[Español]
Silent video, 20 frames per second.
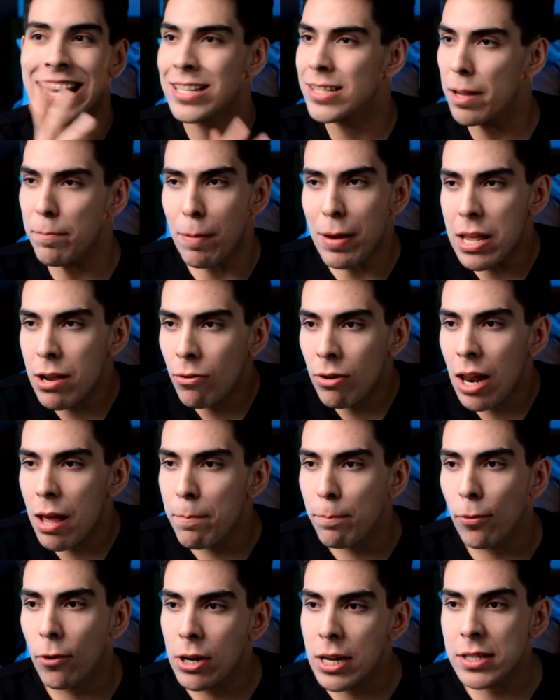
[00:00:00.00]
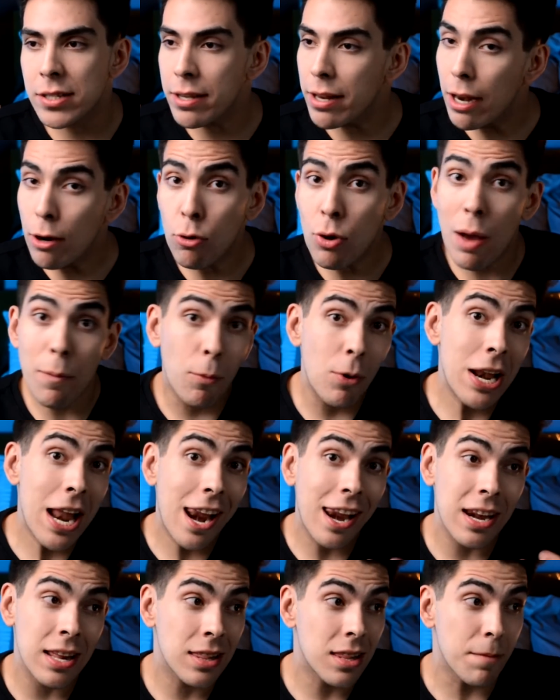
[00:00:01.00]
Esta película podría ser alguna buena
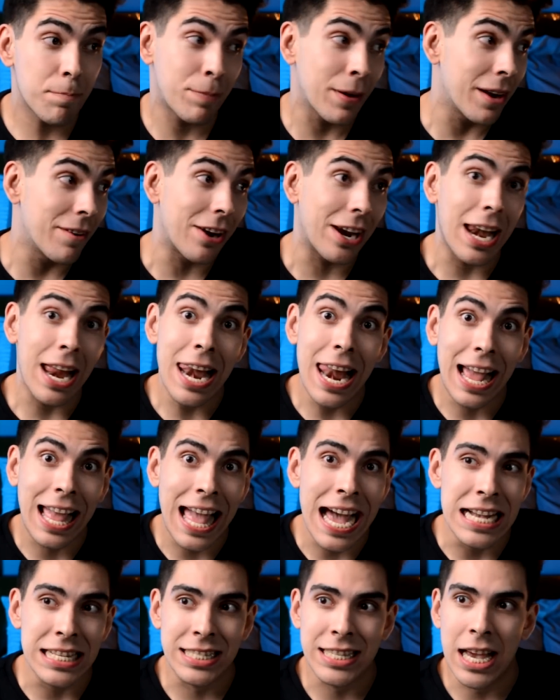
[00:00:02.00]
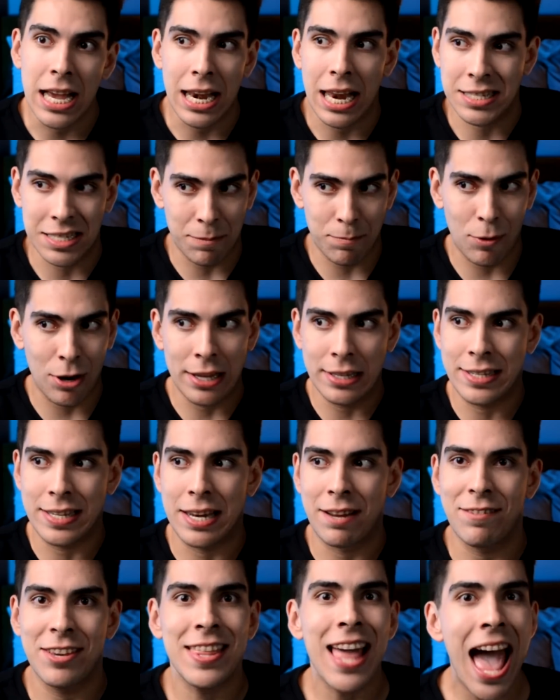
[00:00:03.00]
renta para verla en la casa en las épocas de
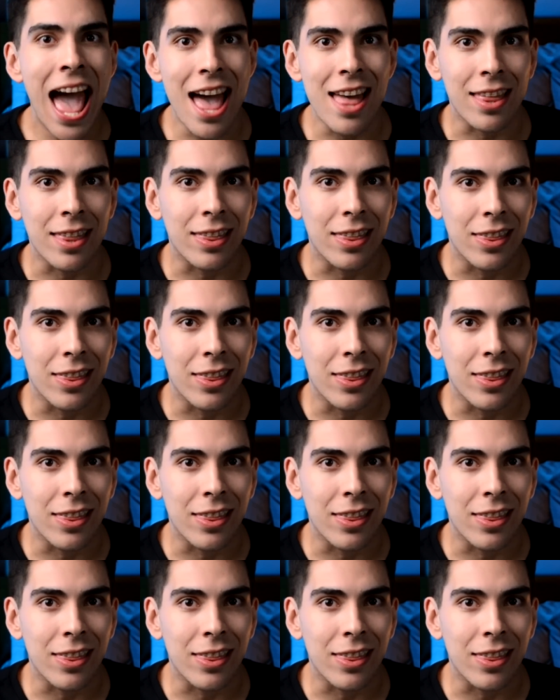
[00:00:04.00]
Navidad.